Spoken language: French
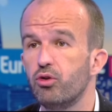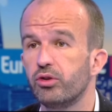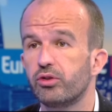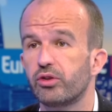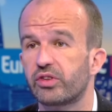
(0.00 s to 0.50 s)

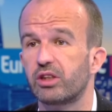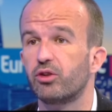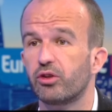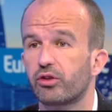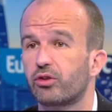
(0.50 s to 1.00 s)
L'une de
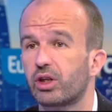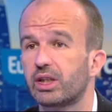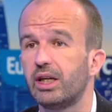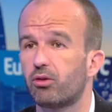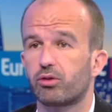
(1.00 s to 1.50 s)
ces deux
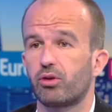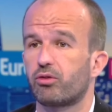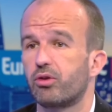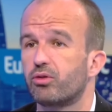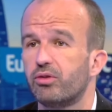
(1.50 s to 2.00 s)
autorités, en
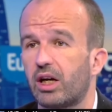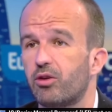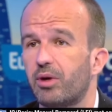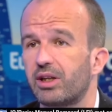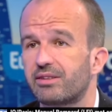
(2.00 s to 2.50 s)
l'occurrence le
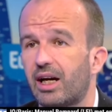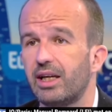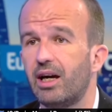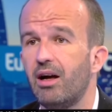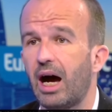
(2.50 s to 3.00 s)
gouvernement gouvernement
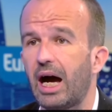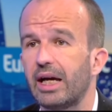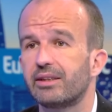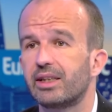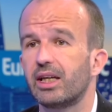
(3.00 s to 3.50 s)
israélien,
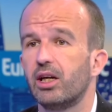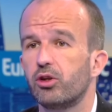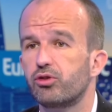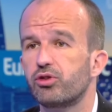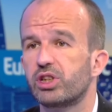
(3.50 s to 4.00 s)
a
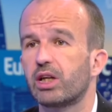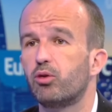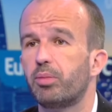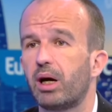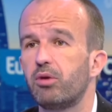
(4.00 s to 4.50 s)
été
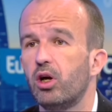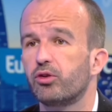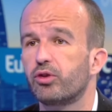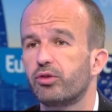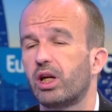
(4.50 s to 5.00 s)
jugé
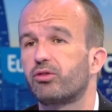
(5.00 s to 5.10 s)
coupable de